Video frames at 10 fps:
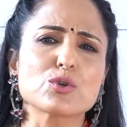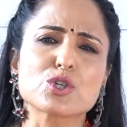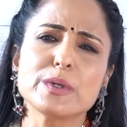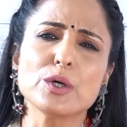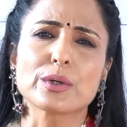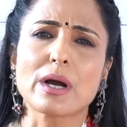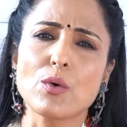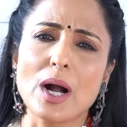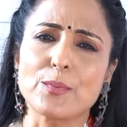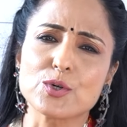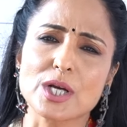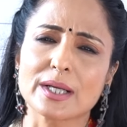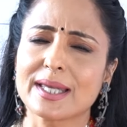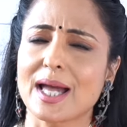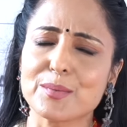कुछ भी हो रहा हो आपको
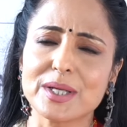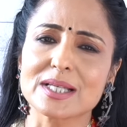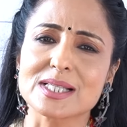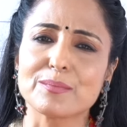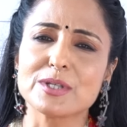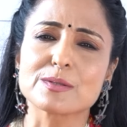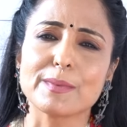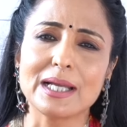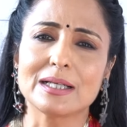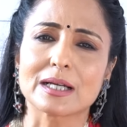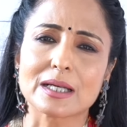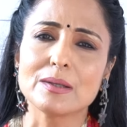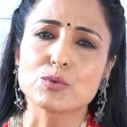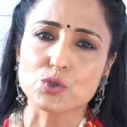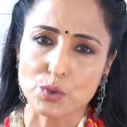जाके कैमरे के सामने स्माइल करनी है
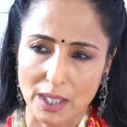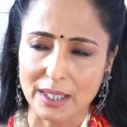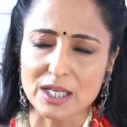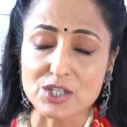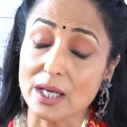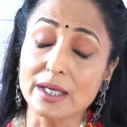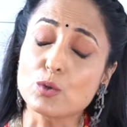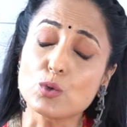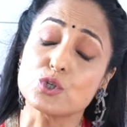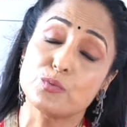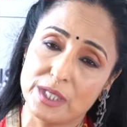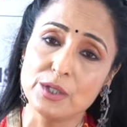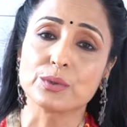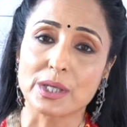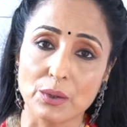मुस्कुराना है चाहे कुछ भी
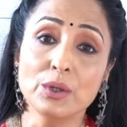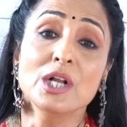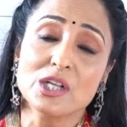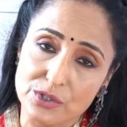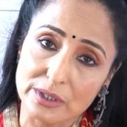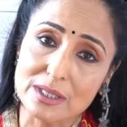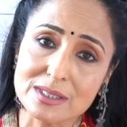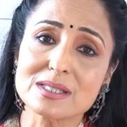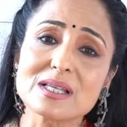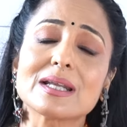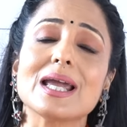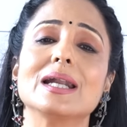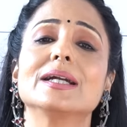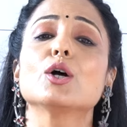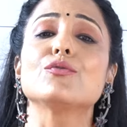हो रहा हो सो दिस इज़ द
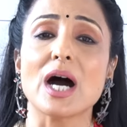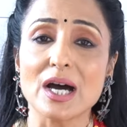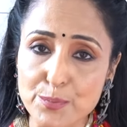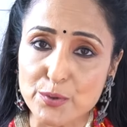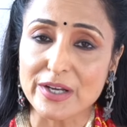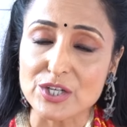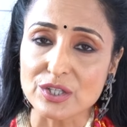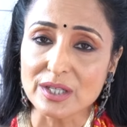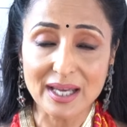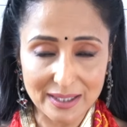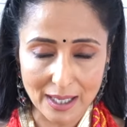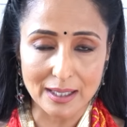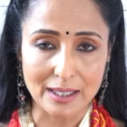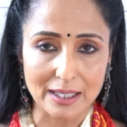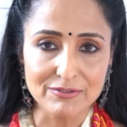रियलिटी ऑफ आर प्रोफेशन एंड
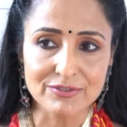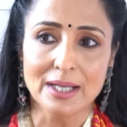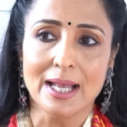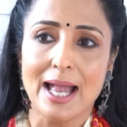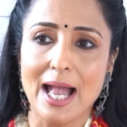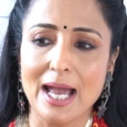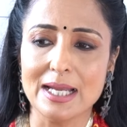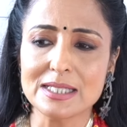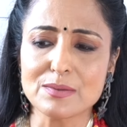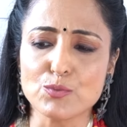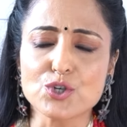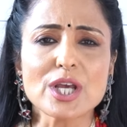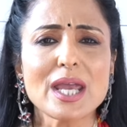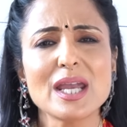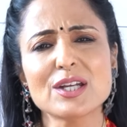आर लाइफ एंड
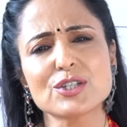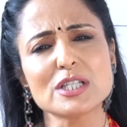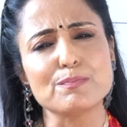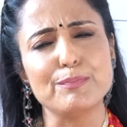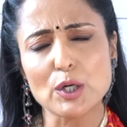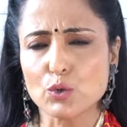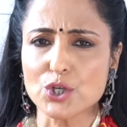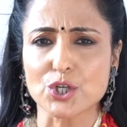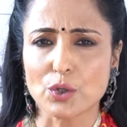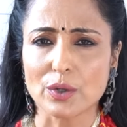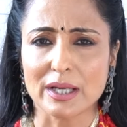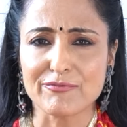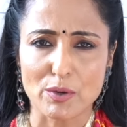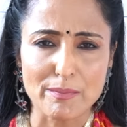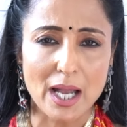मुझे एक चीज़ बिल्कुल श्योर है
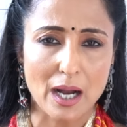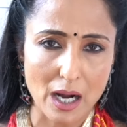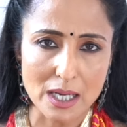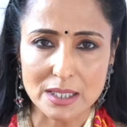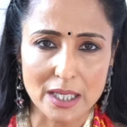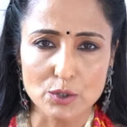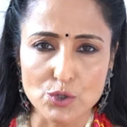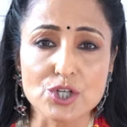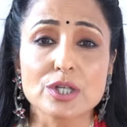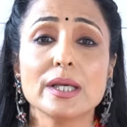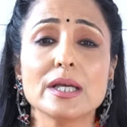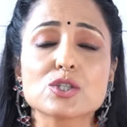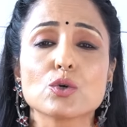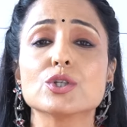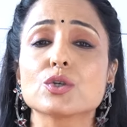फ्रॉम माई हार्ट आई नो शी
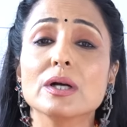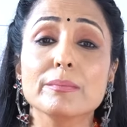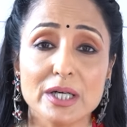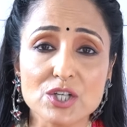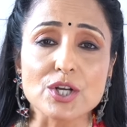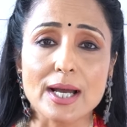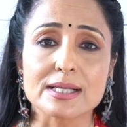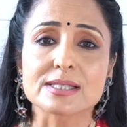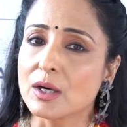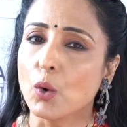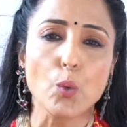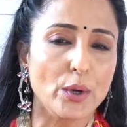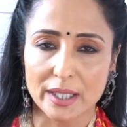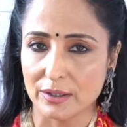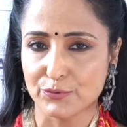इज़ गोइंग टू इमर्ज एज अ
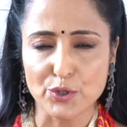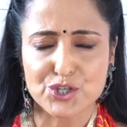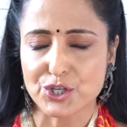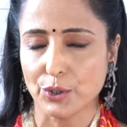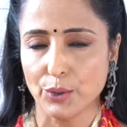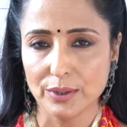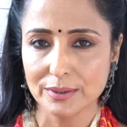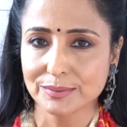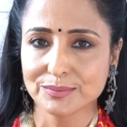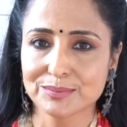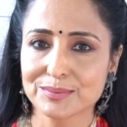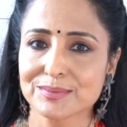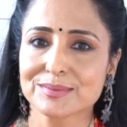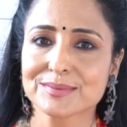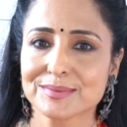विनर फॉर श्योर
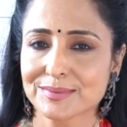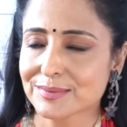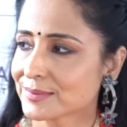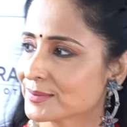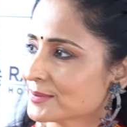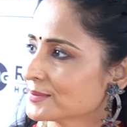थैंक यू मैम